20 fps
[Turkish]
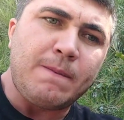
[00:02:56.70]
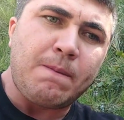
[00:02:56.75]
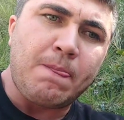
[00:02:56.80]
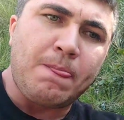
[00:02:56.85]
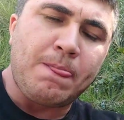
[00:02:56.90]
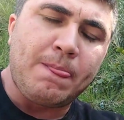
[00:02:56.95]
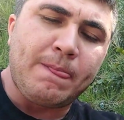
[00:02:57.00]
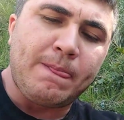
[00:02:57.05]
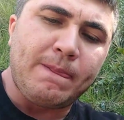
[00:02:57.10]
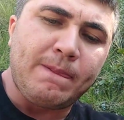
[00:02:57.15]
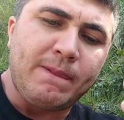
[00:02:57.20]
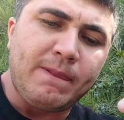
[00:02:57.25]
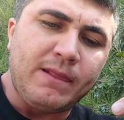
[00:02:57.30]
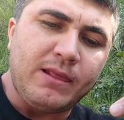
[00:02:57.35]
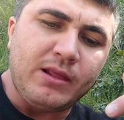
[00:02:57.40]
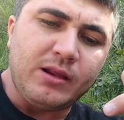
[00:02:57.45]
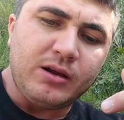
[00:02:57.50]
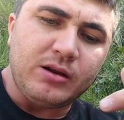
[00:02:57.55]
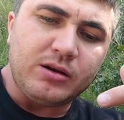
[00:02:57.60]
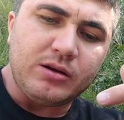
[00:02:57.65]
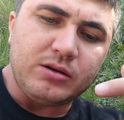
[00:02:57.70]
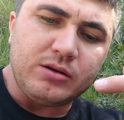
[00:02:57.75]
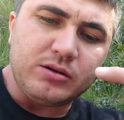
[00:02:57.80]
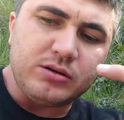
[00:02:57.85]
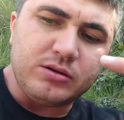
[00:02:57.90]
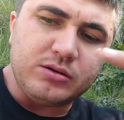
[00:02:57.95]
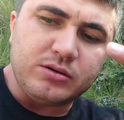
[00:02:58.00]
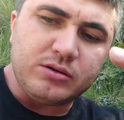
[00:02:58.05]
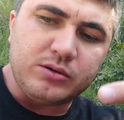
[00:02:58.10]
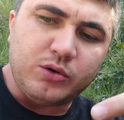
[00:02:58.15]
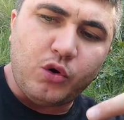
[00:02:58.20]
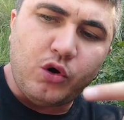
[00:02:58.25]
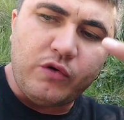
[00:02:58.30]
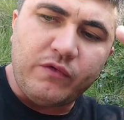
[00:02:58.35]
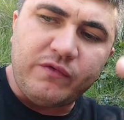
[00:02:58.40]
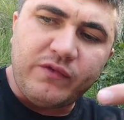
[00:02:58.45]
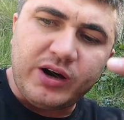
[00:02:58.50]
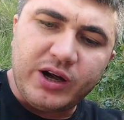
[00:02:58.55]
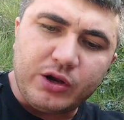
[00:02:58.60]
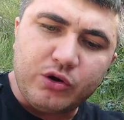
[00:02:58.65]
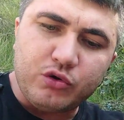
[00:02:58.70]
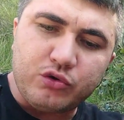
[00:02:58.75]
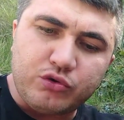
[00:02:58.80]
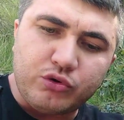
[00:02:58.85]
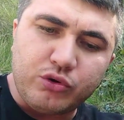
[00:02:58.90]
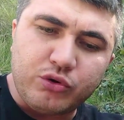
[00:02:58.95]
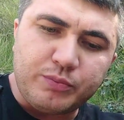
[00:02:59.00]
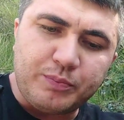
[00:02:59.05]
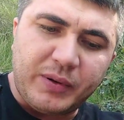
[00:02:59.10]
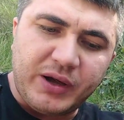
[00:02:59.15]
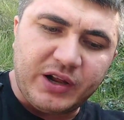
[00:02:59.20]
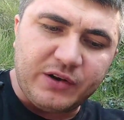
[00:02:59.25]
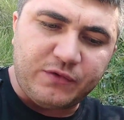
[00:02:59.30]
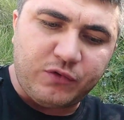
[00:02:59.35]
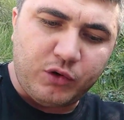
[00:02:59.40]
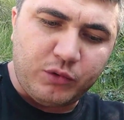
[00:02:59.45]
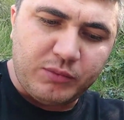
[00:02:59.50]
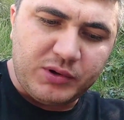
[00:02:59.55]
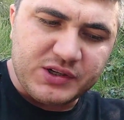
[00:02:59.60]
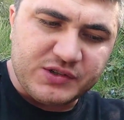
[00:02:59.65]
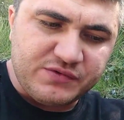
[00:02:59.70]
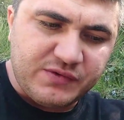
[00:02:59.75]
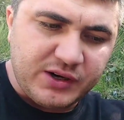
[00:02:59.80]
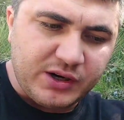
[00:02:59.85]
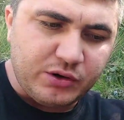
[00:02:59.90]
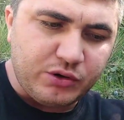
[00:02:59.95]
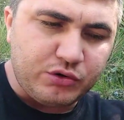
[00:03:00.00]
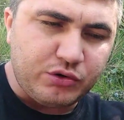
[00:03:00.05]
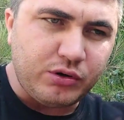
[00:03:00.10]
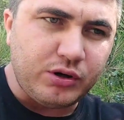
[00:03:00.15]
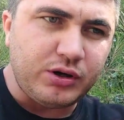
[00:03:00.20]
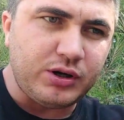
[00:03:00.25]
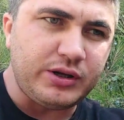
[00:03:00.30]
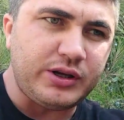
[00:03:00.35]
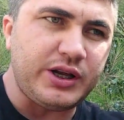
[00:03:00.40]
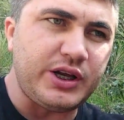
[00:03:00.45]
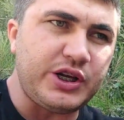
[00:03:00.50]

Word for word: Hmm, ön varyatörü performans varyatörle